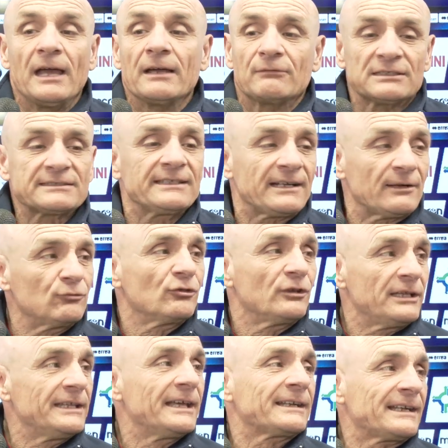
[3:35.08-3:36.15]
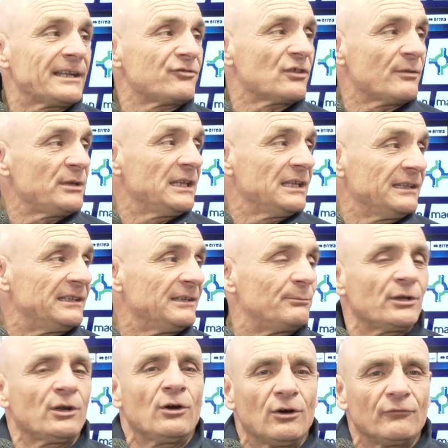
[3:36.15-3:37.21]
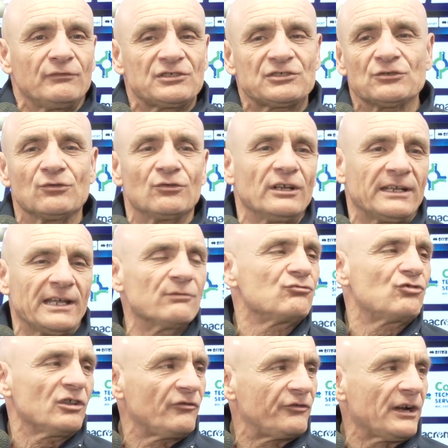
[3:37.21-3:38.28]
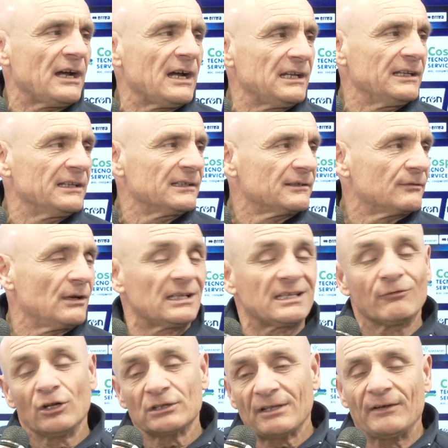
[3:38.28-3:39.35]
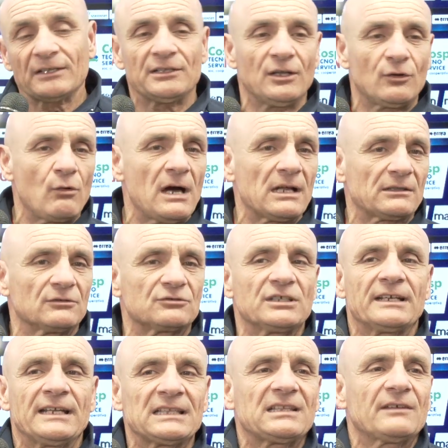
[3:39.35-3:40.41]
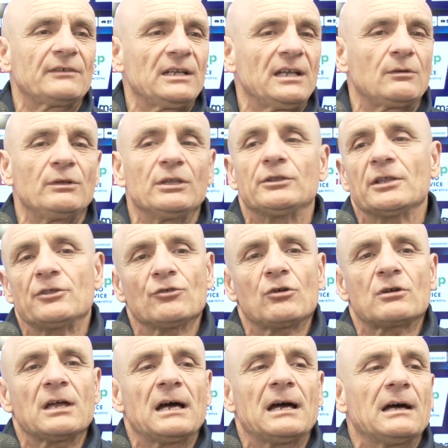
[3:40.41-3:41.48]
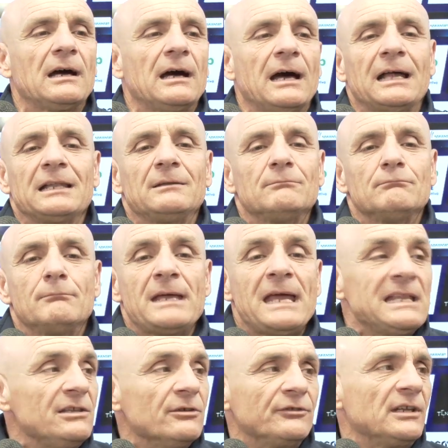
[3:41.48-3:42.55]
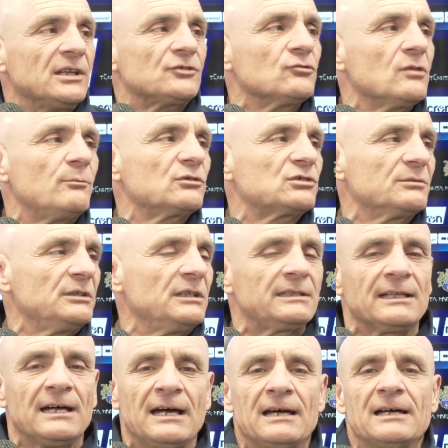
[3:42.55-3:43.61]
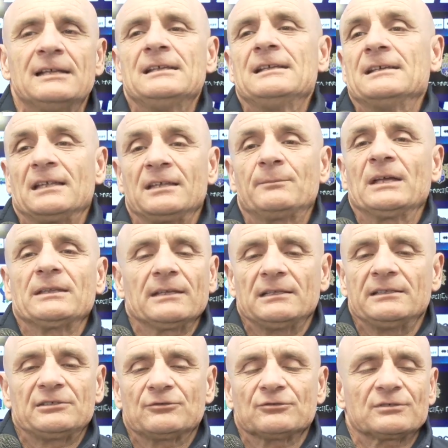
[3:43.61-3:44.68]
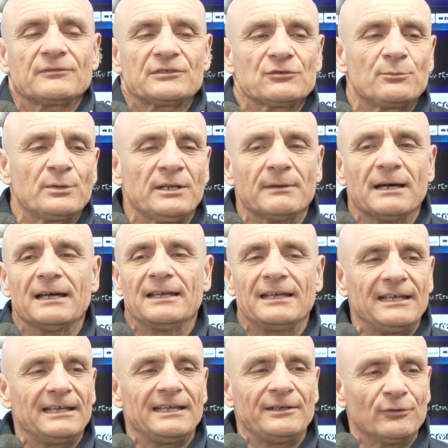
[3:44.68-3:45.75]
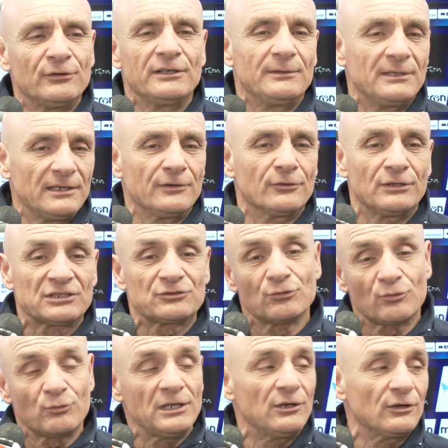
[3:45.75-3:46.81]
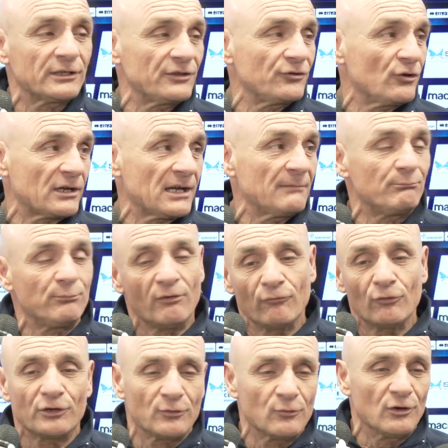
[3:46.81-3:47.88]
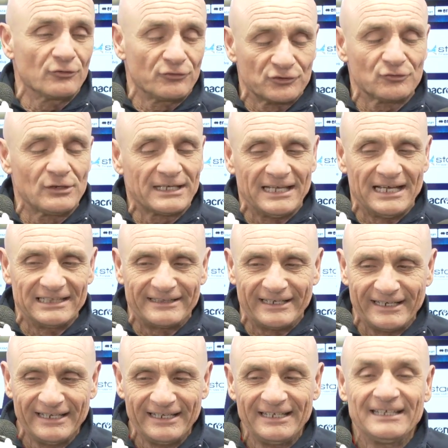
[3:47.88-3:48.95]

questo era uno degli arrangiamenti, però Fissore che è un centrale, qualche volta ha fatto il quarto, si adatta a fare il quinto e gioca al meglio delle sue possibilità, ripeto è il discorso che facevo prima, eh, noi, non è solo quello che gioca un po' fuori ruolo, ce ne sono anche altri.